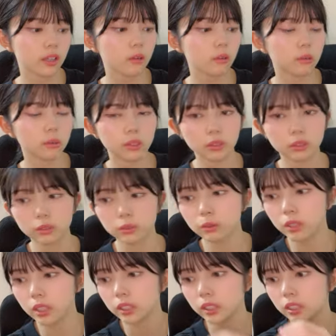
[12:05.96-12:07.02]
い結構なんかす
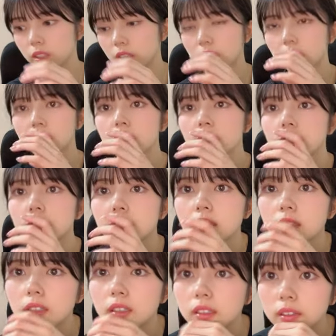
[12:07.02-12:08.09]
ごいらしいんでね
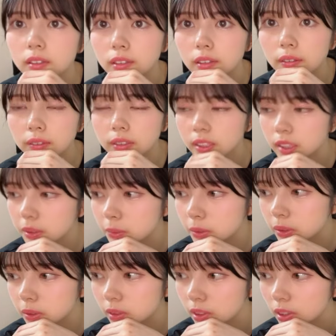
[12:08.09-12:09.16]
私
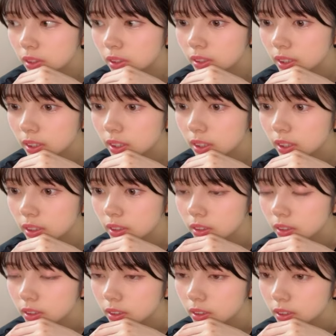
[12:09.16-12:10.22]
もなんか
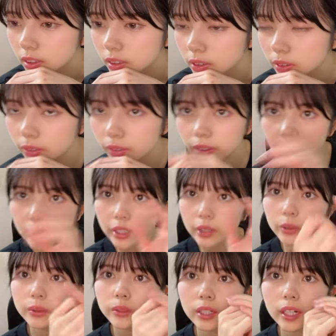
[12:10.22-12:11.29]
その威
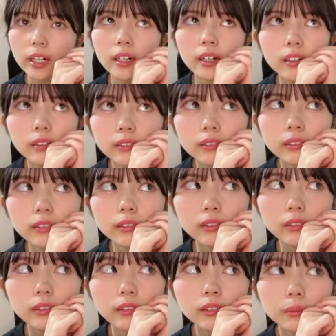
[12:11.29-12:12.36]
力が
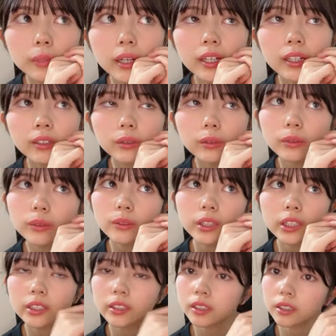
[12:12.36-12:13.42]
前の
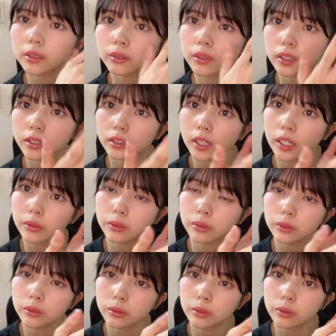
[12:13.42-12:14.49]
いつかのなんか台風
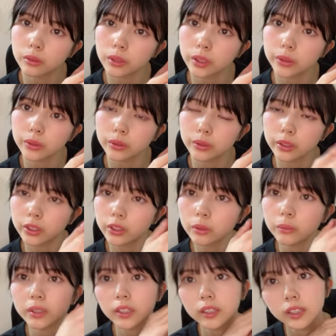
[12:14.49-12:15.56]
の威力と一
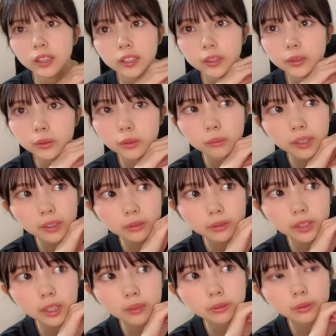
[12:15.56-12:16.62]
緒みたいな聞いてその前の
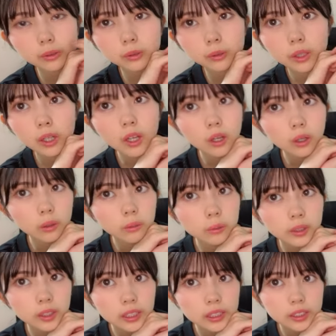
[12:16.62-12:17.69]
台風を
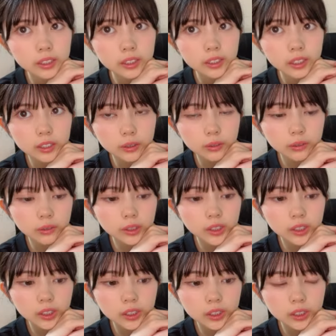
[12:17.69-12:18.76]
思い返してたらその
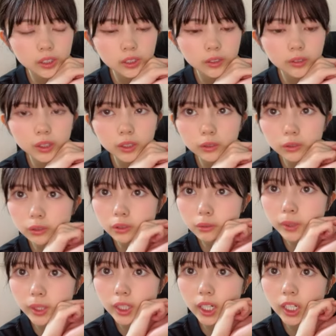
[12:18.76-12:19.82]
時になんかうちの
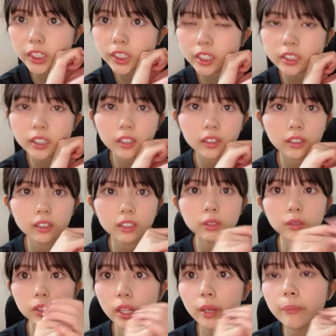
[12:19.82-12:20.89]
車が廃車になったらし
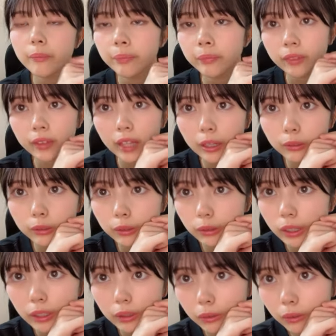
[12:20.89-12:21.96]
くて台風の
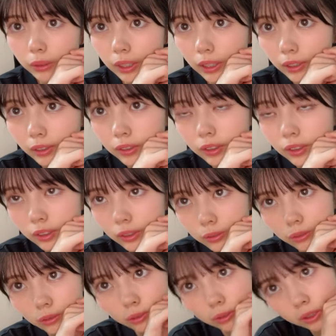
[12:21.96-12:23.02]
影響で
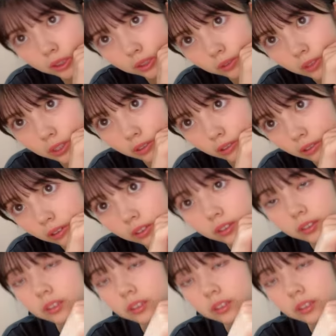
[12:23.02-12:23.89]
フロントガラス割れたのかななん